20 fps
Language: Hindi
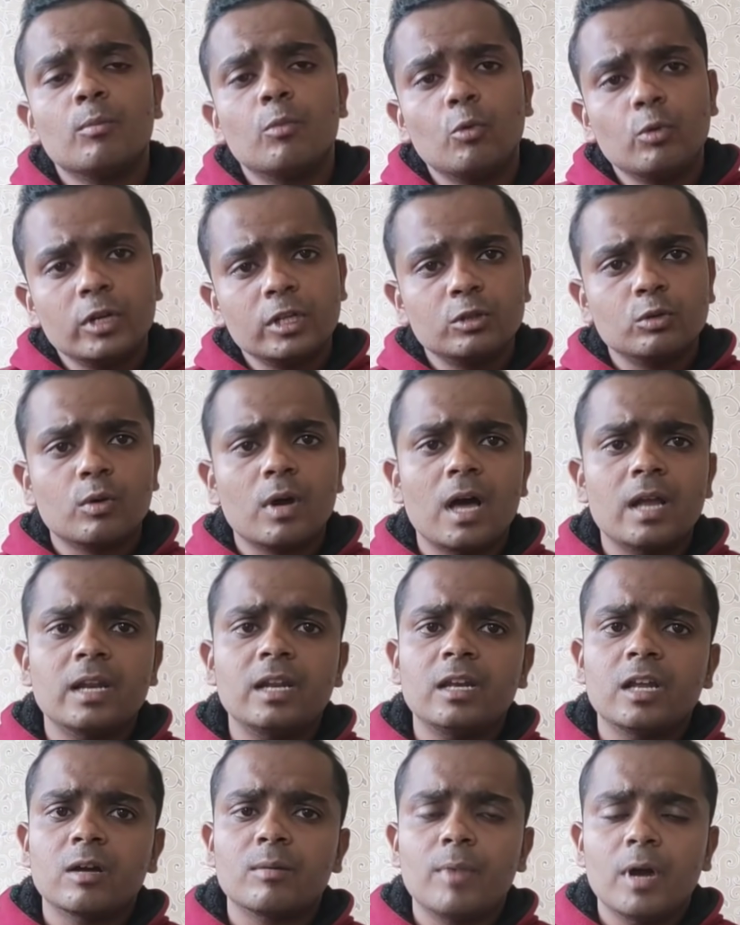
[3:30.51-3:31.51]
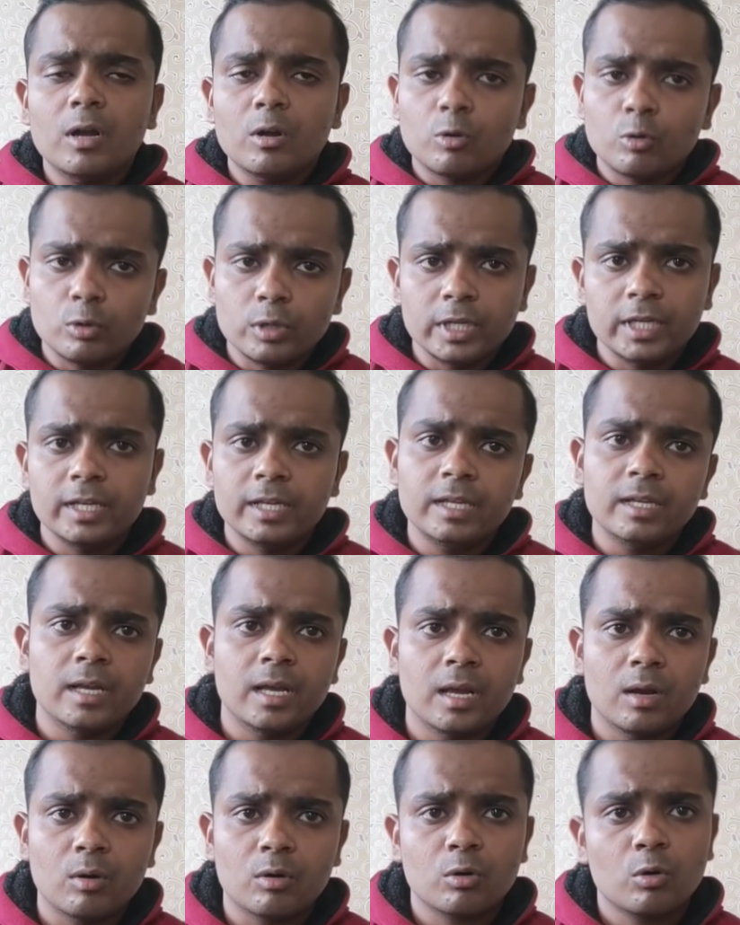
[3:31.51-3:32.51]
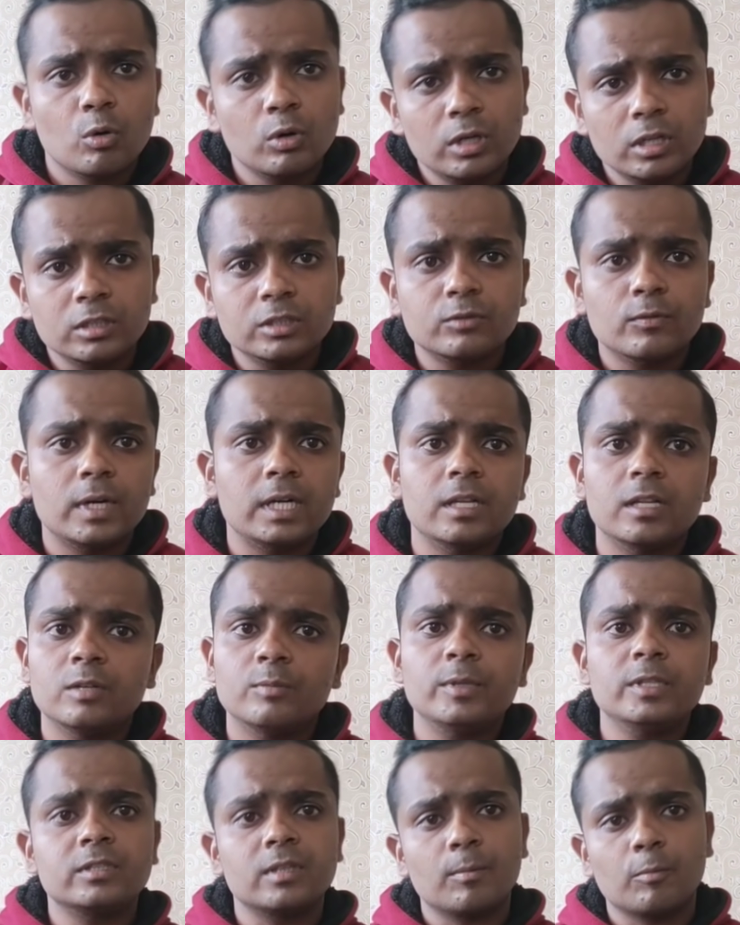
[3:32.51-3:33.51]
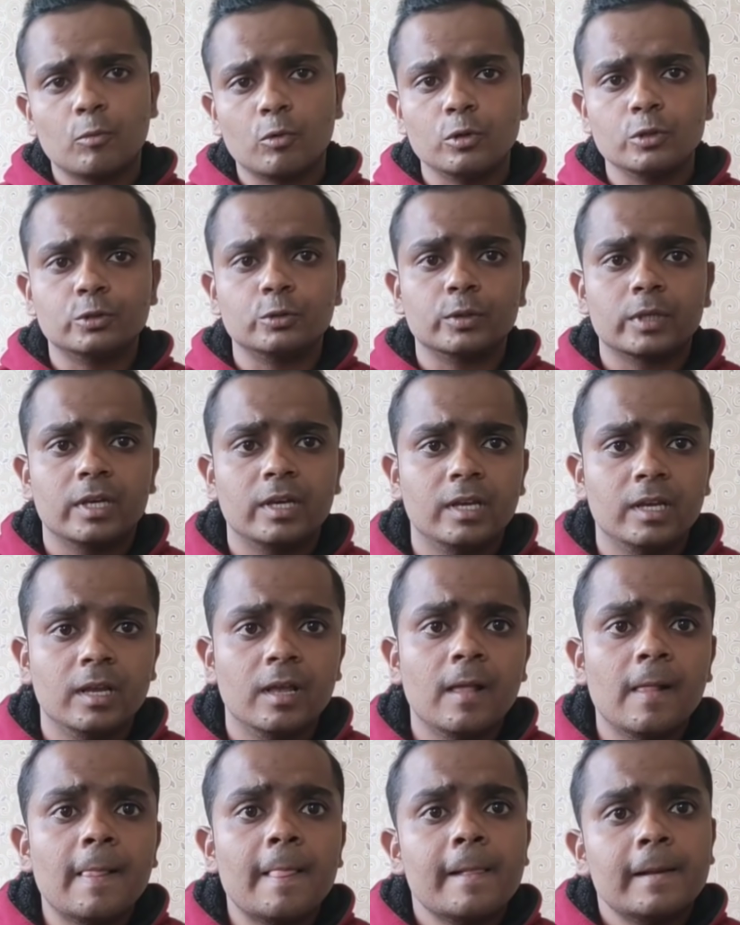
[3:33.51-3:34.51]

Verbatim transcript: पूरी दुकानें लगभग खुली ही हैं और होटल्स वेटल्स भी सब खुल चुके हैं